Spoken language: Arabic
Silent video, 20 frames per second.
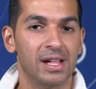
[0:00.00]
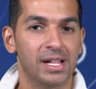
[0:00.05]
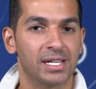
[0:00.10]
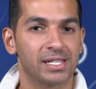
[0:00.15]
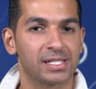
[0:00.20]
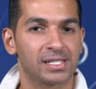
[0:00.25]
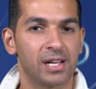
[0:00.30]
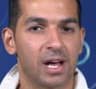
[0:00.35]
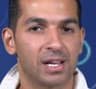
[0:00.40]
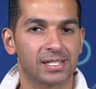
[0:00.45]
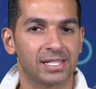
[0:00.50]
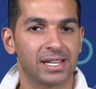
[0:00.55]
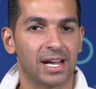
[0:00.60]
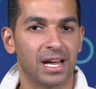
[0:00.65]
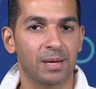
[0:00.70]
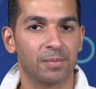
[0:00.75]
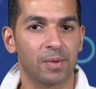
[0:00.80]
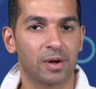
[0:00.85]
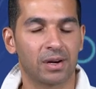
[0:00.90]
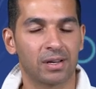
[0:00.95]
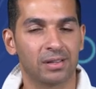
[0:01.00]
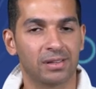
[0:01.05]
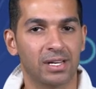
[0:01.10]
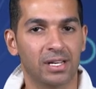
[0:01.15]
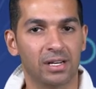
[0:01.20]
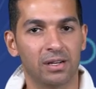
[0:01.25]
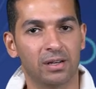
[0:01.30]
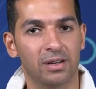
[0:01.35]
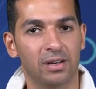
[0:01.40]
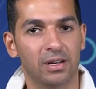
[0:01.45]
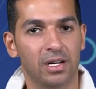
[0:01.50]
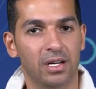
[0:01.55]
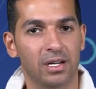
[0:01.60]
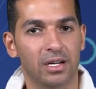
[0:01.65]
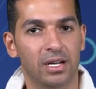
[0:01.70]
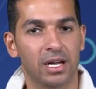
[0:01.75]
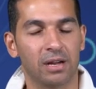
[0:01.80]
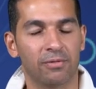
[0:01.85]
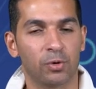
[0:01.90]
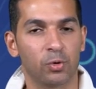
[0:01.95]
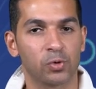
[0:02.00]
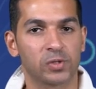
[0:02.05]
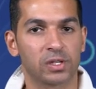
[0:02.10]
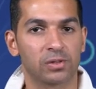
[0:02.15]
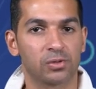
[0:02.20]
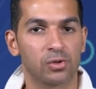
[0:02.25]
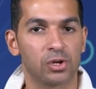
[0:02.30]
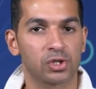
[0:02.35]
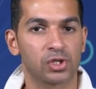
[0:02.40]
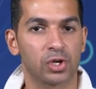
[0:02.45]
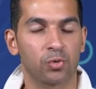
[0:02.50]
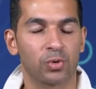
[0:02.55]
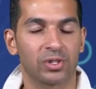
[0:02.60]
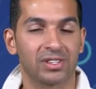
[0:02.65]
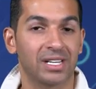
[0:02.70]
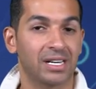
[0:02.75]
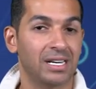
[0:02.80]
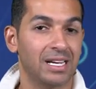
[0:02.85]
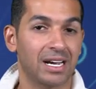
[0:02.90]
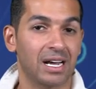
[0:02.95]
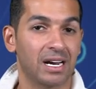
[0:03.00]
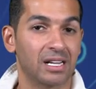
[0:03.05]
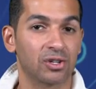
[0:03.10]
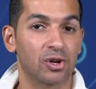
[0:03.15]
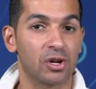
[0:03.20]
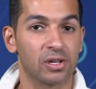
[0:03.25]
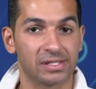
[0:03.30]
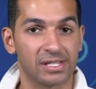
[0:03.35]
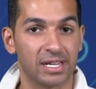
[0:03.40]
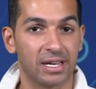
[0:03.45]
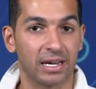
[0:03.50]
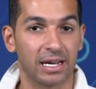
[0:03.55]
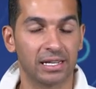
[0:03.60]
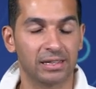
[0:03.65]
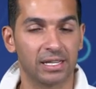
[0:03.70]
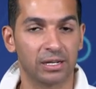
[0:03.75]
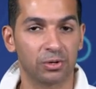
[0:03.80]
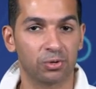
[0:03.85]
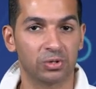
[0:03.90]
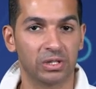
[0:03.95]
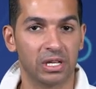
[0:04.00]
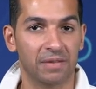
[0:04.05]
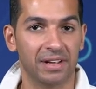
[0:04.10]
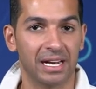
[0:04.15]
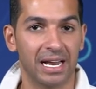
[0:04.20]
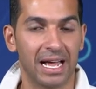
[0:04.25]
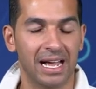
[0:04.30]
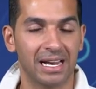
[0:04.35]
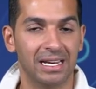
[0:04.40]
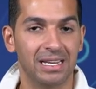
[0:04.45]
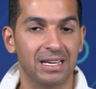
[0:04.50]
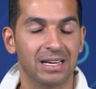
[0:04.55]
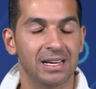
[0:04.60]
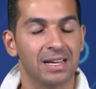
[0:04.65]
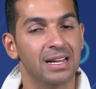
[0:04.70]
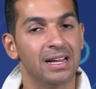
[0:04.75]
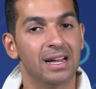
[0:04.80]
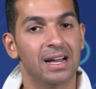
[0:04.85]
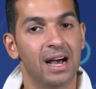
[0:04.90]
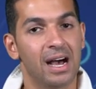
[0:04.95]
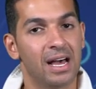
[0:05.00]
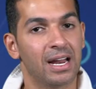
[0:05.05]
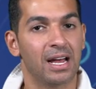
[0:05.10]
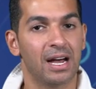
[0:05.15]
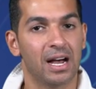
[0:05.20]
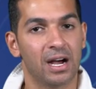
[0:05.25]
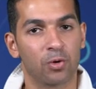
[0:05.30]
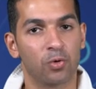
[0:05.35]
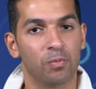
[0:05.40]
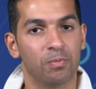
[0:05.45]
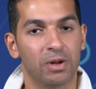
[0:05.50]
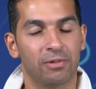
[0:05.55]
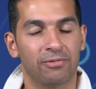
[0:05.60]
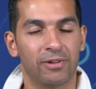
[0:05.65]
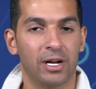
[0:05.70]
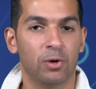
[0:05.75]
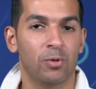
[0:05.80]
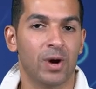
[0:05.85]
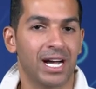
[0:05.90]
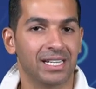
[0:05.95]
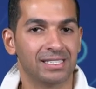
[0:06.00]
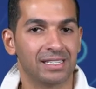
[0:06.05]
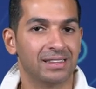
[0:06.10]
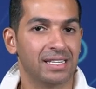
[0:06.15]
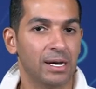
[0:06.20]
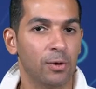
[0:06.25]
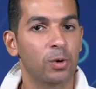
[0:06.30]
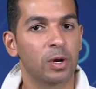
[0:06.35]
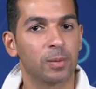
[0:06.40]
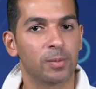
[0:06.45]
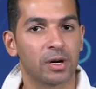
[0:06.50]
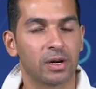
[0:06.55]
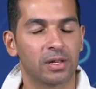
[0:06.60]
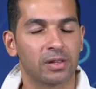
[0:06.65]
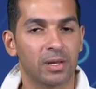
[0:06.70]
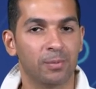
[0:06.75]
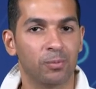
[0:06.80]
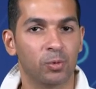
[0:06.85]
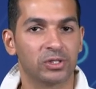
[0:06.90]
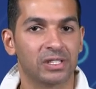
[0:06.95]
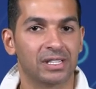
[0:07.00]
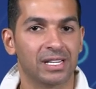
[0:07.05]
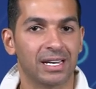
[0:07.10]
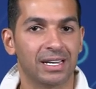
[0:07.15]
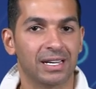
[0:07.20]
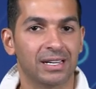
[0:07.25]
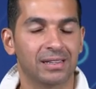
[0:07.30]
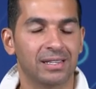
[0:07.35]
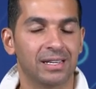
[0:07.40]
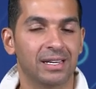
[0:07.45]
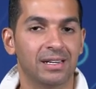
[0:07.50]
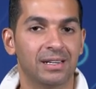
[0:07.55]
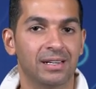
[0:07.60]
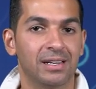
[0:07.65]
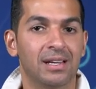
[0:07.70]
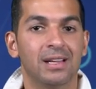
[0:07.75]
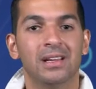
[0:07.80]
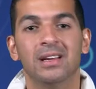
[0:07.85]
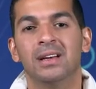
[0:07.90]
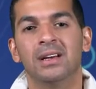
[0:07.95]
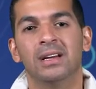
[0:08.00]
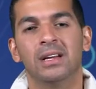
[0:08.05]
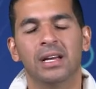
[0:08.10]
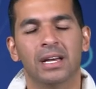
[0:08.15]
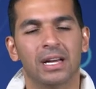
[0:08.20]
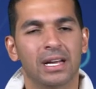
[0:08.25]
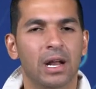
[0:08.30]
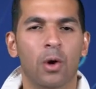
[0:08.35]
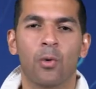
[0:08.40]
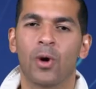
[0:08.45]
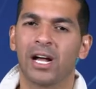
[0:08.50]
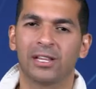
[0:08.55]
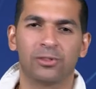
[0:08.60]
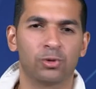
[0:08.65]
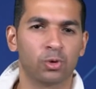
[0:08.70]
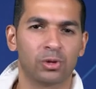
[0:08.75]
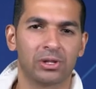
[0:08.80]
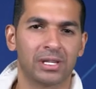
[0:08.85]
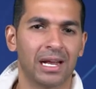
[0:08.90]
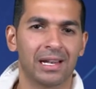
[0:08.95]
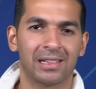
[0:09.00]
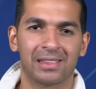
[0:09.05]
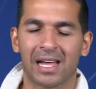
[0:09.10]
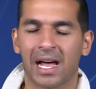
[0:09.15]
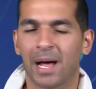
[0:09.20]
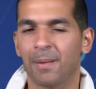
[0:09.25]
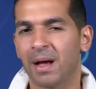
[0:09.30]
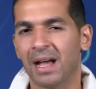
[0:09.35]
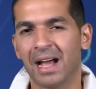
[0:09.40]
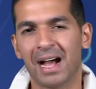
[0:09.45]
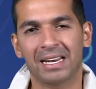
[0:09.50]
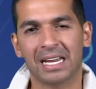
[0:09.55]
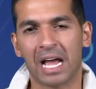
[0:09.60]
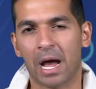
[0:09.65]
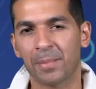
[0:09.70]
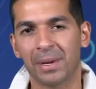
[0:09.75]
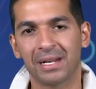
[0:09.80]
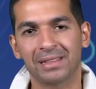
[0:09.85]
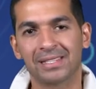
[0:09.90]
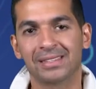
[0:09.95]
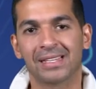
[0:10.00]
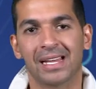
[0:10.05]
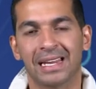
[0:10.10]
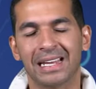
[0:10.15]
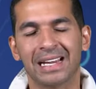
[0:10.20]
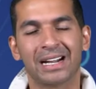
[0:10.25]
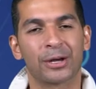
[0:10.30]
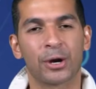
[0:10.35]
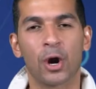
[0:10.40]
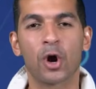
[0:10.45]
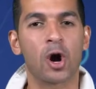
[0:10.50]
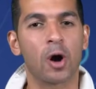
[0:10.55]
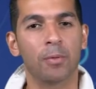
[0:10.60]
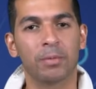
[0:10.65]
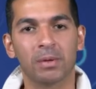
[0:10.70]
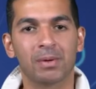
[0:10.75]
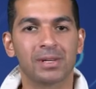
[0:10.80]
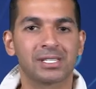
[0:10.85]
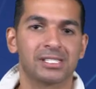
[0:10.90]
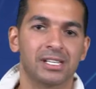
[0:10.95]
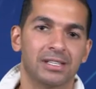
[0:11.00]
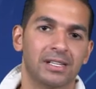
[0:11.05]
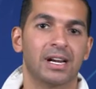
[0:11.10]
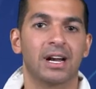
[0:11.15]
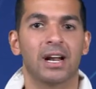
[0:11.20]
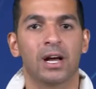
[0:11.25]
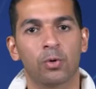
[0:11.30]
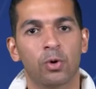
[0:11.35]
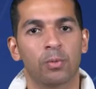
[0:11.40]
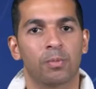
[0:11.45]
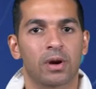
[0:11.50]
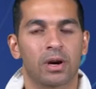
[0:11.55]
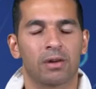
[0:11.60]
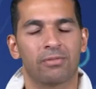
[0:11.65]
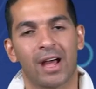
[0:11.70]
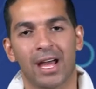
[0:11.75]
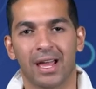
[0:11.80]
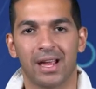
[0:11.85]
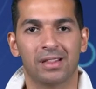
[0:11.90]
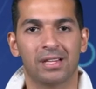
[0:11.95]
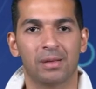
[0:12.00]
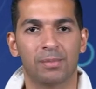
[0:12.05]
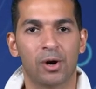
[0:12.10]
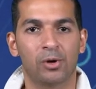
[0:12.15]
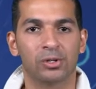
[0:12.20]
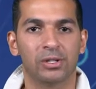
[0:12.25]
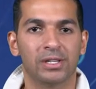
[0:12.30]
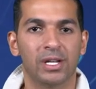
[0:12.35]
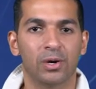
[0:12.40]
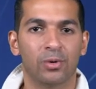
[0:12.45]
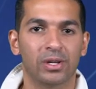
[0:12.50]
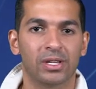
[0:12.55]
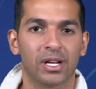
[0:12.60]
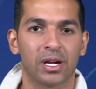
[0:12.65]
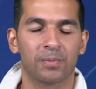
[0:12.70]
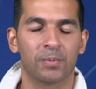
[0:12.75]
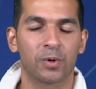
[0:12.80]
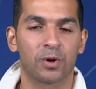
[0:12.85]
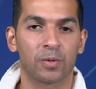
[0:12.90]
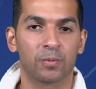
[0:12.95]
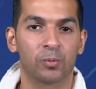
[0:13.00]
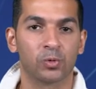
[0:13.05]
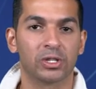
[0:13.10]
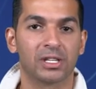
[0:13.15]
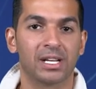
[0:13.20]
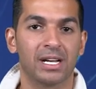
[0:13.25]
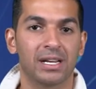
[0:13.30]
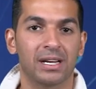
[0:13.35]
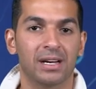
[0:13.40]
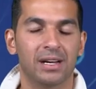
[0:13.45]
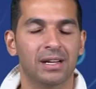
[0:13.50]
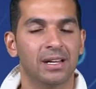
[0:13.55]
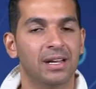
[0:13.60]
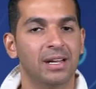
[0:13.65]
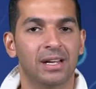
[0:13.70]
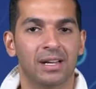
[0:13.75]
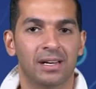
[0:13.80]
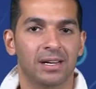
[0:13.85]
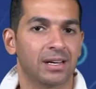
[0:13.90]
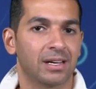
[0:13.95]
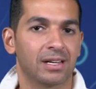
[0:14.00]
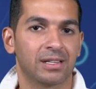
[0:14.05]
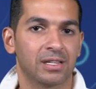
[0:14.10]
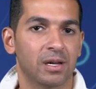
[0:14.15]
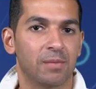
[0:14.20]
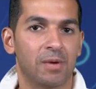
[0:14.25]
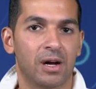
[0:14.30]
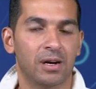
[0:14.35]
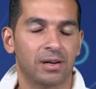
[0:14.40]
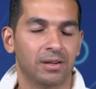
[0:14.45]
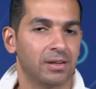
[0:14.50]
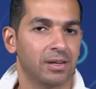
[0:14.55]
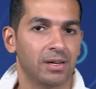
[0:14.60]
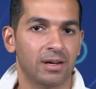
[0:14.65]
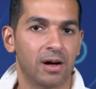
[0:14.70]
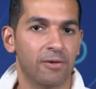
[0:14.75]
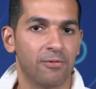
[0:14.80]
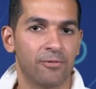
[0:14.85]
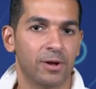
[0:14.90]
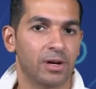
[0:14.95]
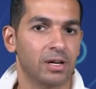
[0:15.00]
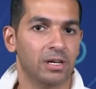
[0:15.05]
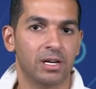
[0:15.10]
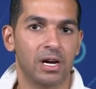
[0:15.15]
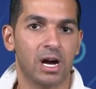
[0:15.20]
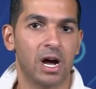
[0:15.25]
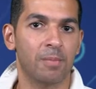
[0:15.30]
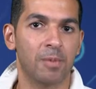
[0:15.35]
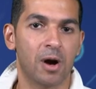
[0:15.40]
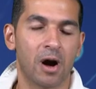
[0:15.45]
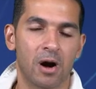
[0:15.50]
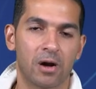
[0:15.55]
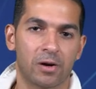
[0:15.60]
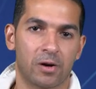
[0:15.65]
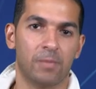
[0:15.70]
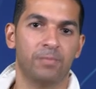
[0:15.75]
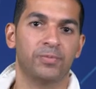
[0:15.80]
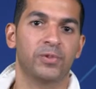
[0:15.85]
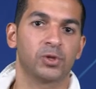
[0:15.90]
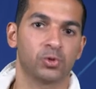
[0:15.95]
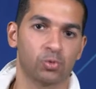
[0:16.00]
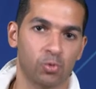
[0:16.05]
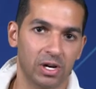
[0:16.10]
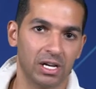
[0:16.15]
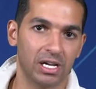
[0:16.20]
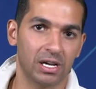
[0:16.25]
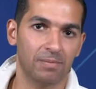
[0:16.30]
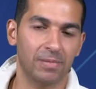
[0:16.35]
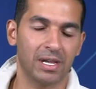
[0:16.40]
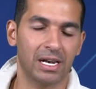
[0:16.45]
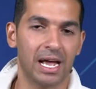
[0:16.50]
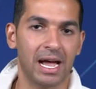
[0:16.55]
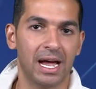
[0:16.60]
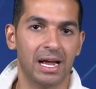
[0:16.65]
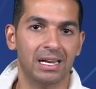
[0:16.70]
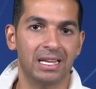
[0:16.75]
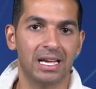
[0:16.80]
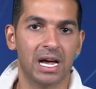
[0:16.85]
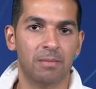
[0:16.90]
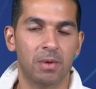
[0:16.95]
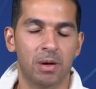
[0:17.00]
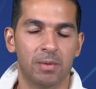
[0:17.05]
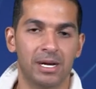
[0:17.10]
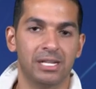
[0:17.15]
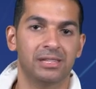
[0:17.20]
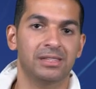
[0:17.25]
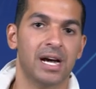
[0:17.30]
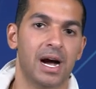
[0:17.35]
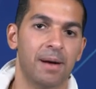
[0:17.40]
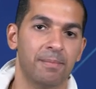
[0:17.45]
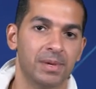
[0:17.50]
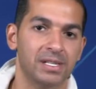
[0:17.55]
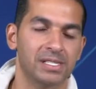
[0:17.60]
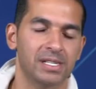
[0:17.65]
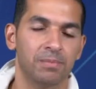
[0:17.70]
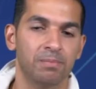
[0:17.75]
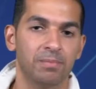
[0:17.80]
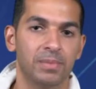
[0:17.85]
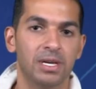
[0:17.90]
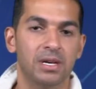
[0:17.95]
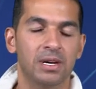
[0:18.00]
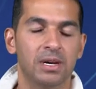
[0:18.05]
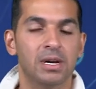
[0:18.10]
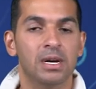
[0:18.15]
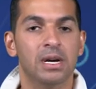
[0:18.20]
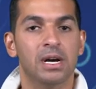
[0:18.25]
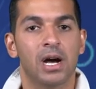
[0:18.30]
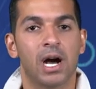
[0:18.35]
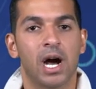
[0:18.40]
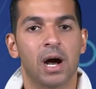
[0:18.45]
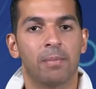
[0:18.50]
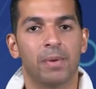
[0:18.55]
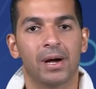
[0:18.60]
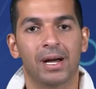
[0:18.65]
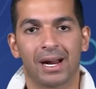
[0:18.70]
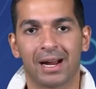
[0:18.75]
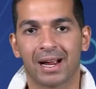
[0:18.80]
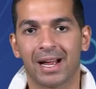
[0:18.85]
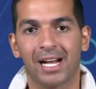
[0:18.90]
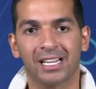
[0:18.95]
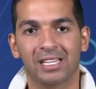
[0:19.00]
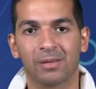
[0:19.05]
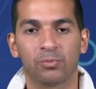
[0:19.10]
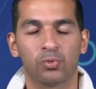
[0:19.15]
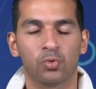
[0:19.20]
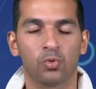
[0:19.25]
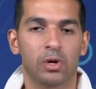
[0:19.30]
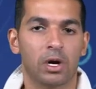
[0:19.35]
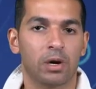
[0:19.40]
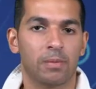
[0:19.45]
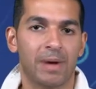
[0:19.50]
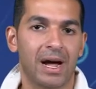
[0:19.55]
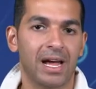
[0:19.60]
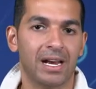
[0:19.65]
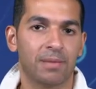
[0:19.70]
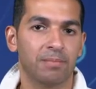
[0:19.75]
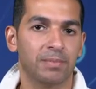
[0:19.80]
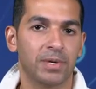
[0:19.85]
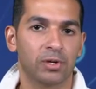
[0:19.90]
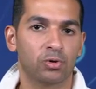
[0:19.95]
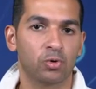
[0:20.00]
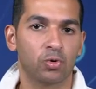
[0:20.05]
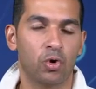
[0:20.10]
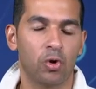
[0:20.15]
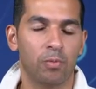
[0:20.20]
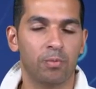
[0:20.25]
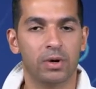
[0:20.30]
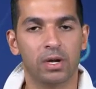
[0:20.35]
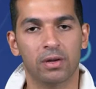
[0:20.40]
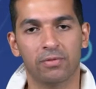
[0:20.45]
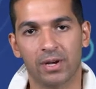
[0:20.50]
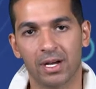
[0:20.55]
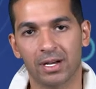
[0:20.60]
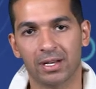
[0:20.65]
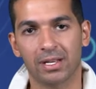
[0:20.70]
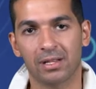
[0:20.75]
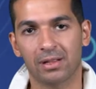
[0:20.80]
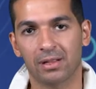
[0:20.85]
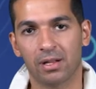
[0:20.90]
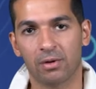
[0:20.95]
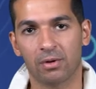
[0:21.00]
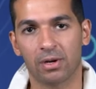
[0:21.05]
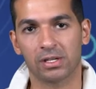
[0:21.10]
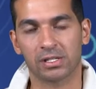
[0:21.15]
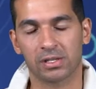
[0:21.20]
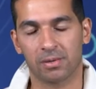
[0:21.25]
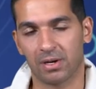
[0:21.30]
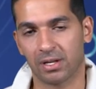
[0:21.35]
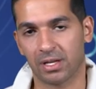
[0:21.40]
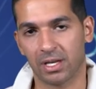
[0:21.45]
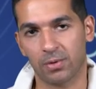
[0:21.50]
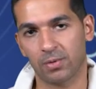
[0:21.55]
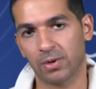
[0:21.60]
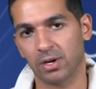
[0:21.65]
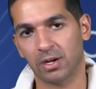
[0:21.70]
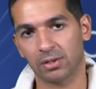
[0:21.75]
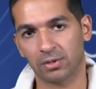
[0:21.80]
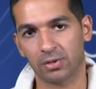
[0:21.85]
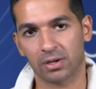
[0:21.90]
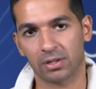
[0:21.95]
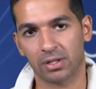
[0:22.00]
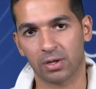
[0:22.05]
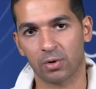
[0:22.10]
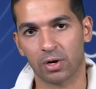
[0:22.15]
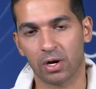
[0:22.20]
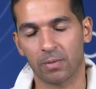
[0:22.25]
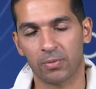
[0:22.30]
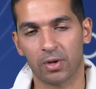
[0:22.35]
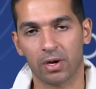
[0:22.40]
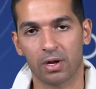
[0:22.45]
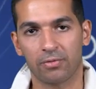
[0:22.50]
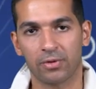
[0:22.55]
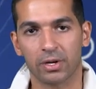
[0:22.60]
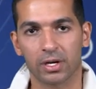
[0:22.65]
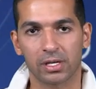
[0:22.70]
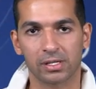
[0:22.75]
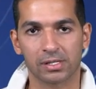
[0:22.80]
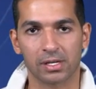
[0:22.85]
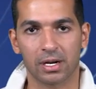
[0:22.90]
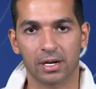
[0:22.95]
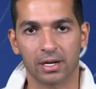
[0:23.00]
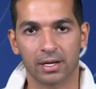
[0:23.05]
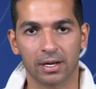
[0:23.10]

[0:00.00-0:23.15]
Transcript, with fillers: استعصت عليه مرتين 2016 آه، والثانيه كانت قاسيه جدا قدام الاهلي انا هكون بالفعل واخد الدوري مرتين متتاليتين آه، لو خدته الثالثه هبقى يعني عملت تاريخ رقمي بس ان انا لاول مره في حياتي باخد الدوري ثلاث مرات متتاليه لكن طبعا افريقيا هبقى قربت شويه من الاهلي هبقى بعدت عن مازيمبي هبقى رجعت بطوله بحلم بيها طول عمري فاكيد لو انا زملكاوي هختار دوري ابطال افريقيا السنه اللي